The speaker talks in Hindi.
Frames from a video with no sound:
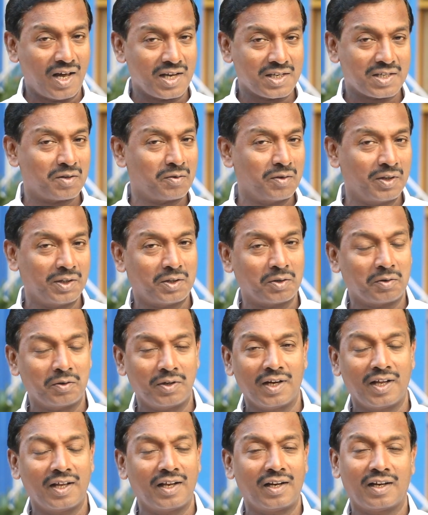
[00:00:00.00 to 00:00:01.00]
आपको
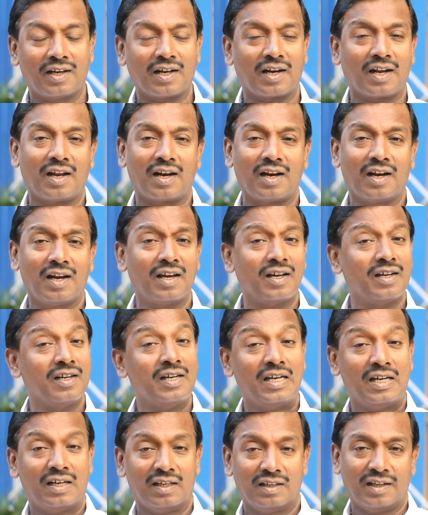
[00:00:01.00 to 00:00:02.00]
आशीष देते रहता है
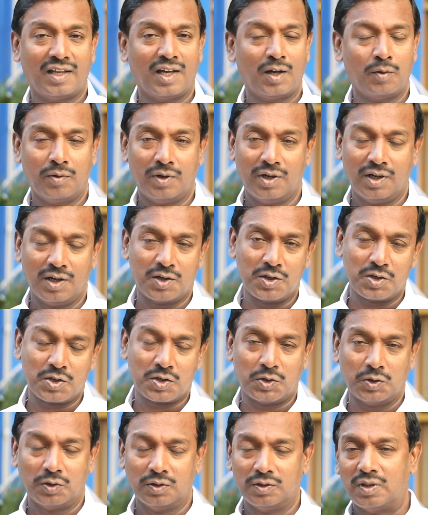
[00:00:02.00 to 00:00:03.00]
ना परमेश्वर
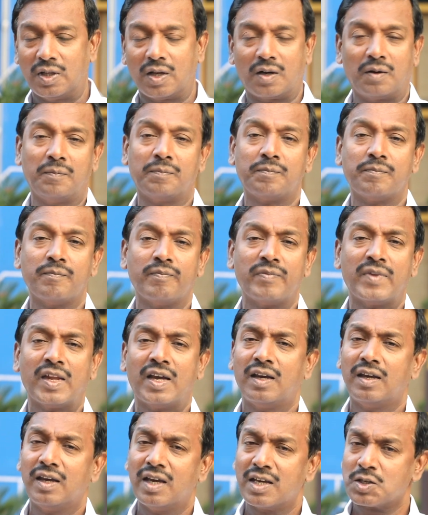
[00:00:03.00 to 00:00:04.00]
को स्तुति वो
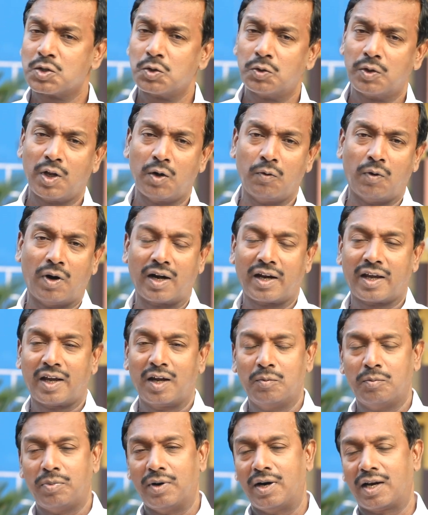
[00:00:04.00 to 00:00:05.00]
यीशु की
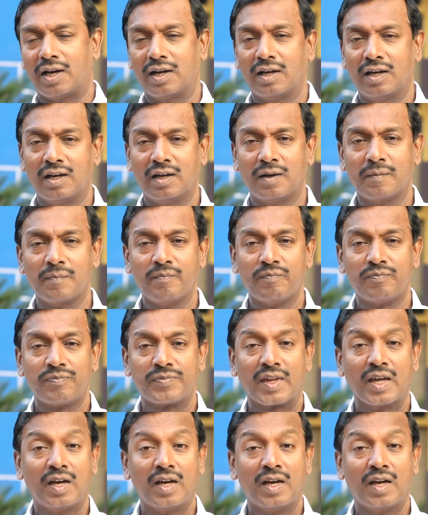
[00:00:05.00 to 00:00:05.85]
जीवन को देखें